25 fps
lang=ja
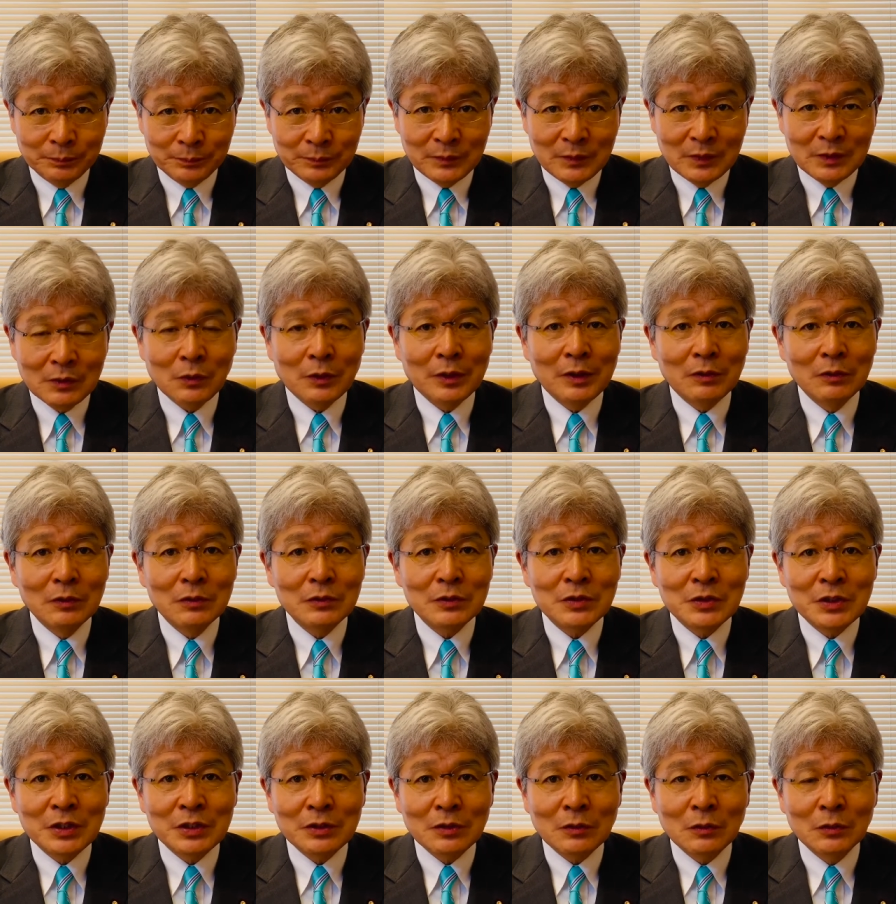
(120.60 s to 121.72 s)
これを
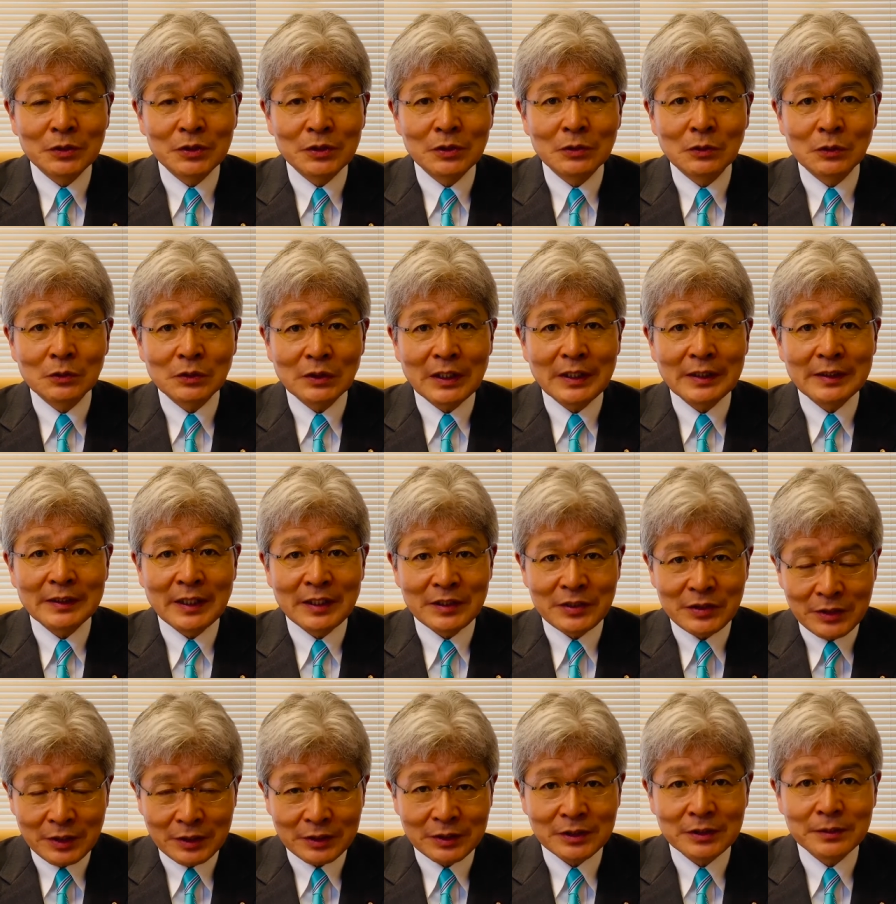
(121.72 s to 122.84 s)
実行することが大事
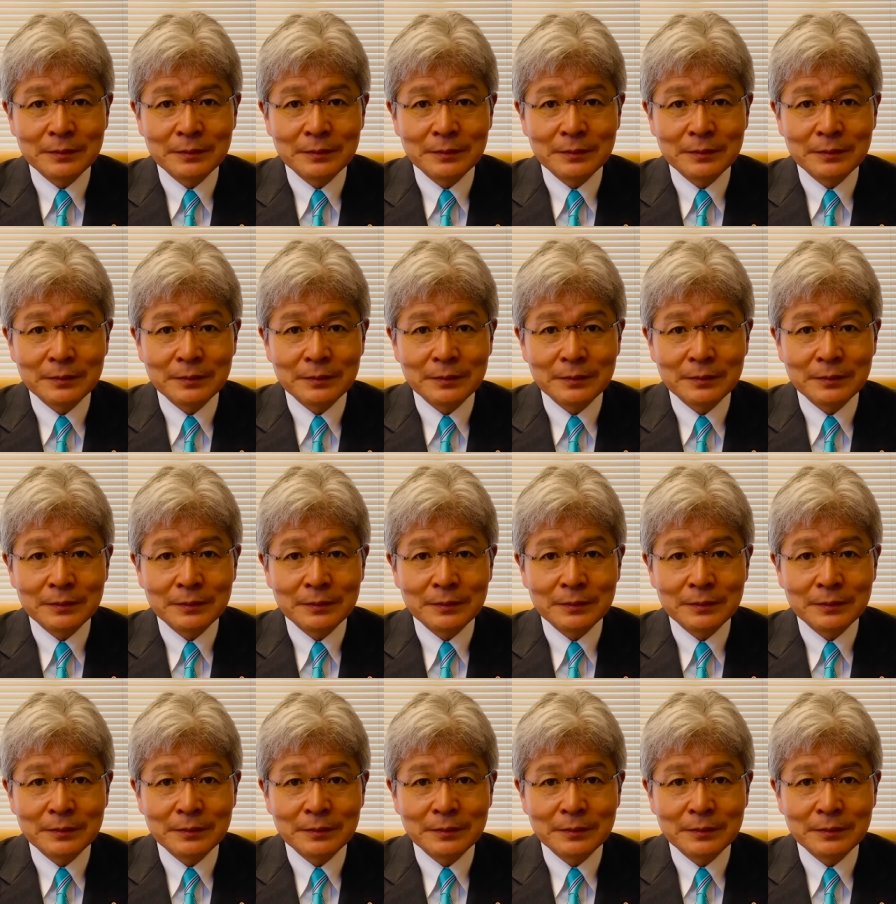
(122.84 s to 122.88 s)
です